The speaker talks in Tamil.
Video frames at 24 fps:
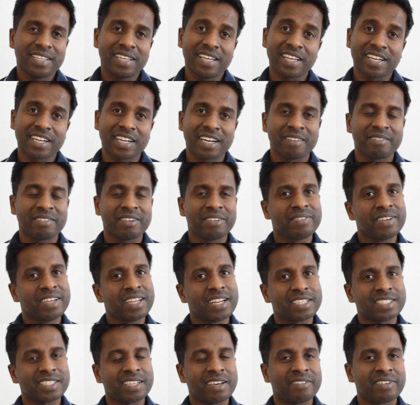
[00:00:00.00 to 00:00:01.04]
ஏற்கனவே
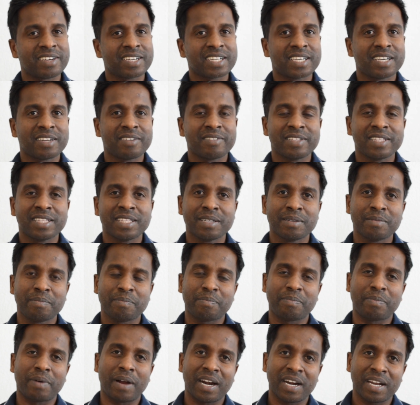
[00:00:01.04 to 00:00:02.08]
வீர சாவர்கர் வந்து
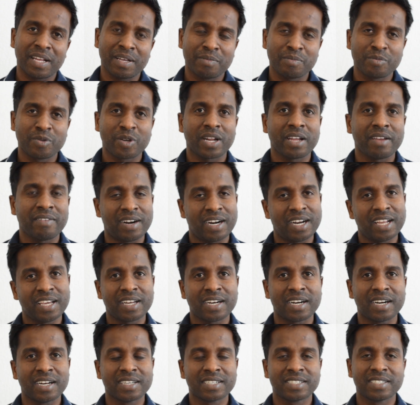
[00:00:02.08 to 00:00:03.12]
பல முறை
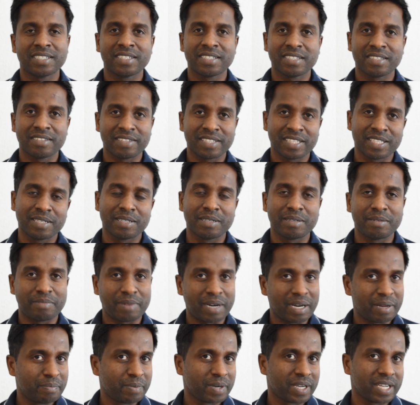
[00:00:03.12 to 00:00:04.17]
வெள்ளையர்களுக்கு வந்து
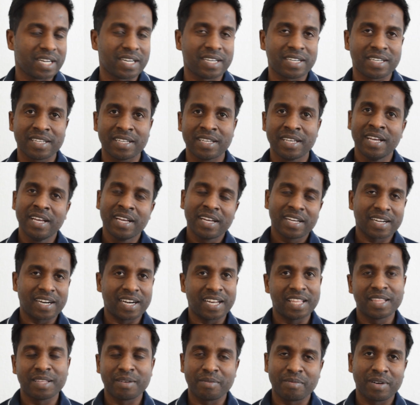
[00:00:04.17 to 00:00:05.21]
மன்னிப்பு கேட்டு
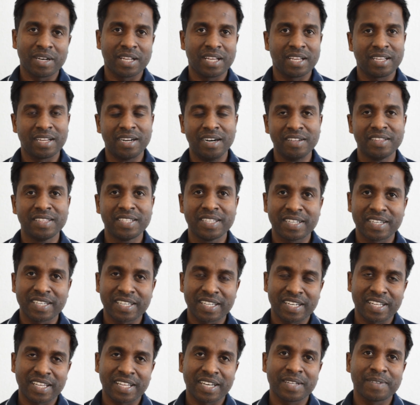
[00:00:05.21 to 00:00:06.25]
கடிதம்லாம்
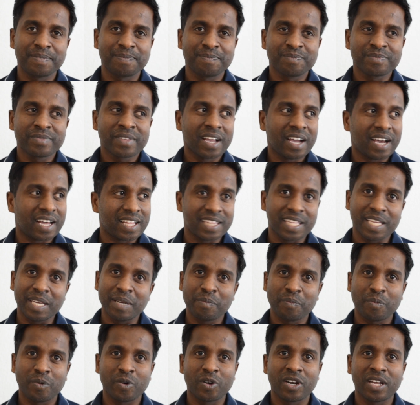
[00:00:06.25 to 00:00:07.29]
எழுதியிருக்கிறாரு அதே
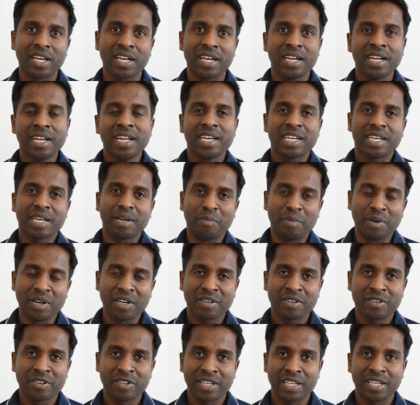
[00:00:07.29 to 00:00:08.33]
போல்
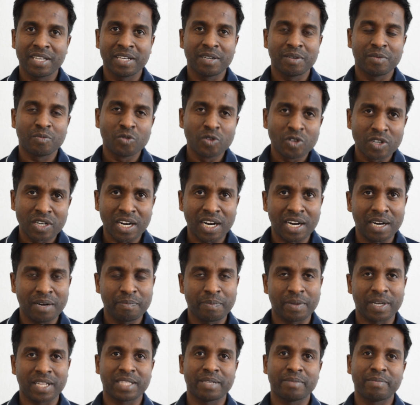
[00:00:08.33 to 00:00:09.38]
நம்மளுடைய முன்னாள்
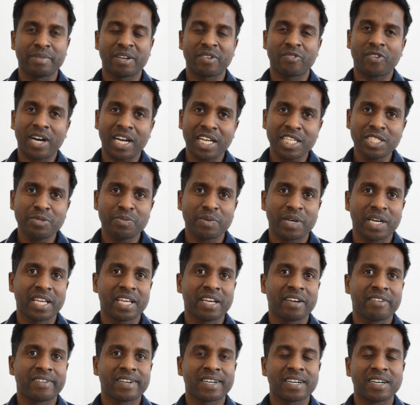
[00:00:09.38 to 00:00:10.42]
பிரதமர் வாஜ்பாய்
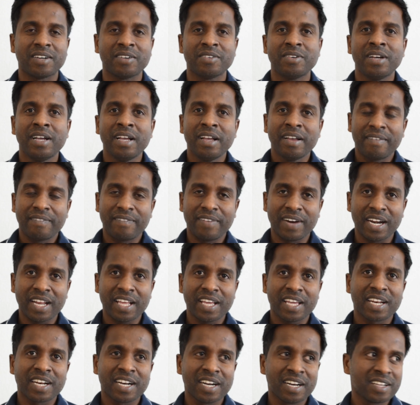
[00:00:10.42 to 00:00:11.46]
அவர்களும்
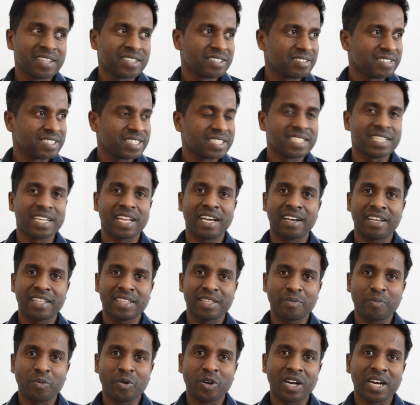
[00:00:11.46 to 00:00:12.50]
வெள்ளையர்களுக்கு வந்து நான்
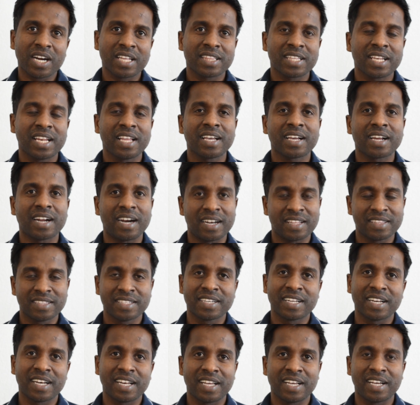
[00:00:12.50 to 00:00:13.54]
அந்த போராட்டத்திலே
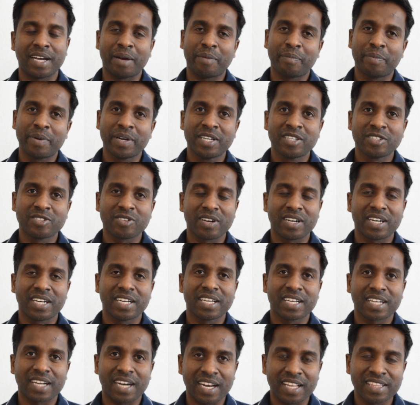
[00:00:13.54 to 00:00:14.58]
கலந்துக்கல அப்படின்னு சொல்லிட்டு
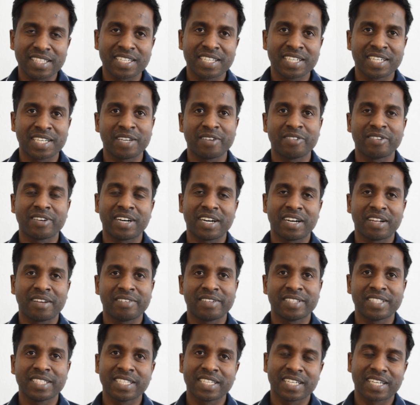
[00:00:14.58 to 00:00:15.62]
கலந்துக்கிட்டவங்களை
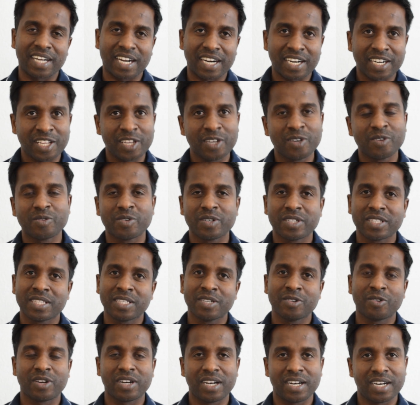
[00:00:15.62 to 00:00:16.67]
வந்து காட்டியும் கொடுத்து
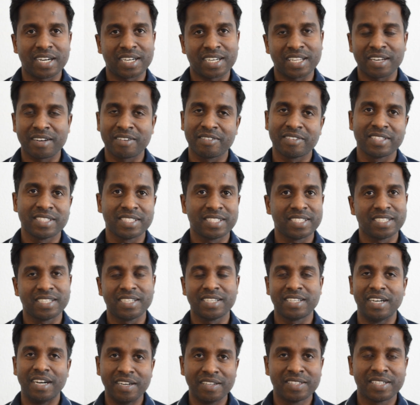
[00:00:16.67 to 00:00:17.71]
ஒரு லெட்டர் வந்து
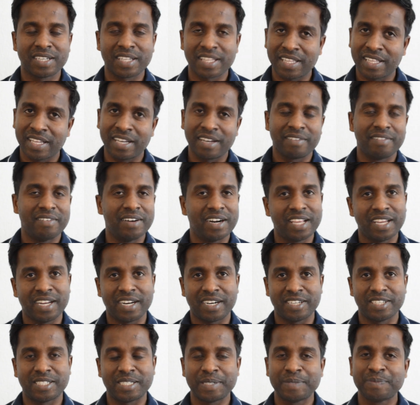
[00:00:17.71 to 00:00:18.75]
எழுதுனதாக
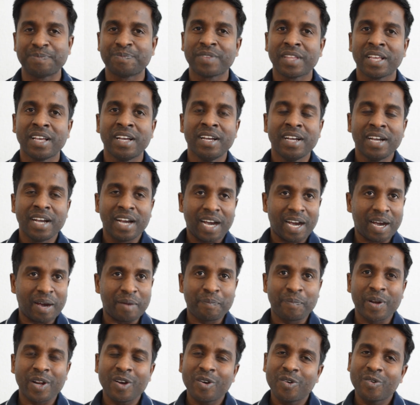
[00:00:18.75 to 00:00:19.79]
வெளியானுச்சு
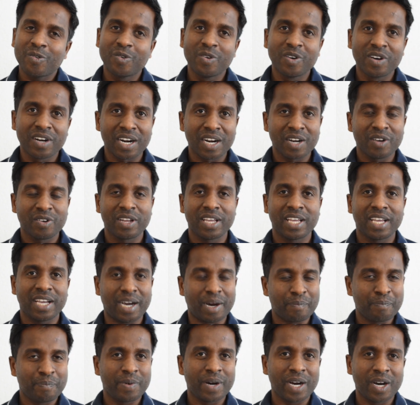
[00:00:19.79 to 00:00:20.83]
அப்புறம் உங்களுடைய
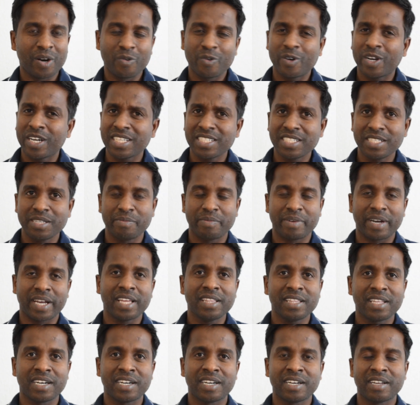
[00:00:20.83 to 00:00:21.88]
அப்பா ஒய்ஜி
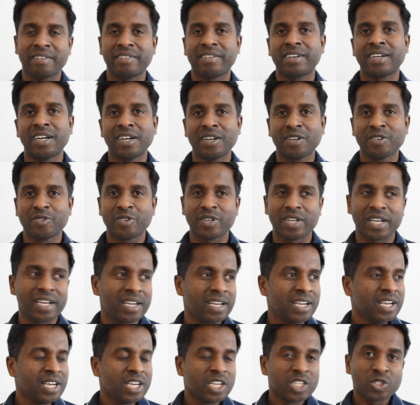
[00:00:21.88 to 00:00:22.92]
மகேந்திரன் அவர்கள் கூட
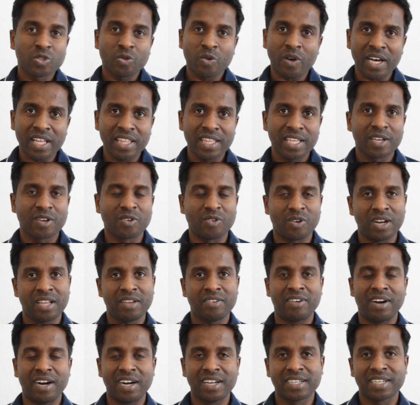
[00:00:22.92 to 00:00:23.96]
சுவாதி கொலை
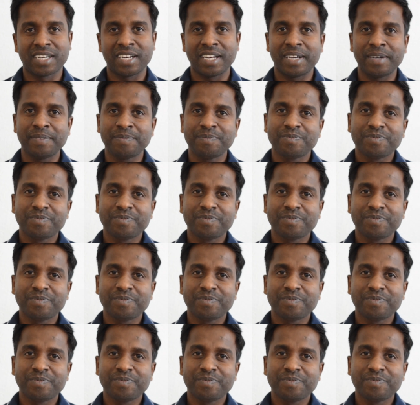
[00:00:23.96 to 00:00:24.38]
வழக்கில்